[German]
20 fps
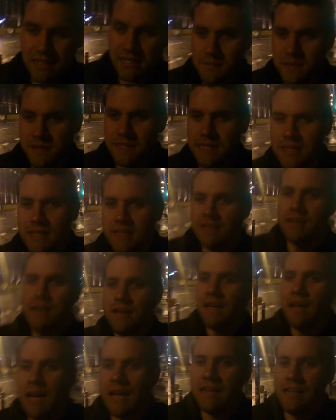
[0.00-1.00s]
eine hat mich
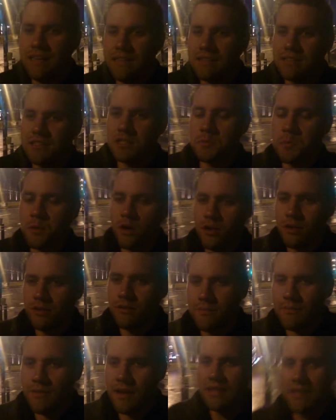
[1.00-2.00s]

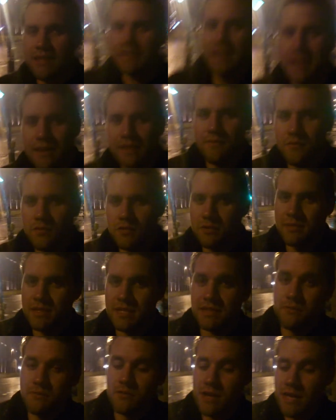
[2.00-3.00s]
angesprochen, meinte, er würde
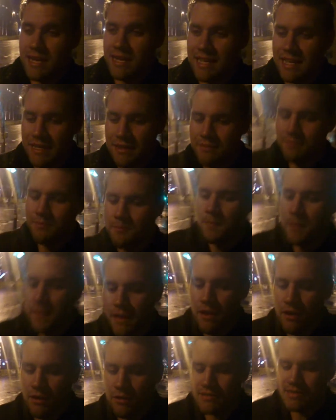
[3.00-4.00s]
mich irgendwo herkennen.
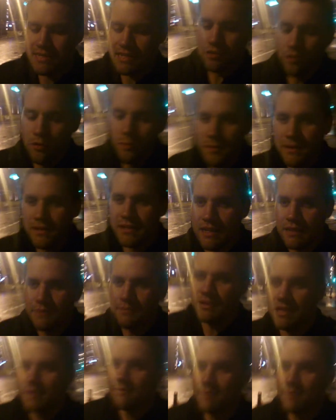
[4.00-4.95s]
Und sein Kumpel dann,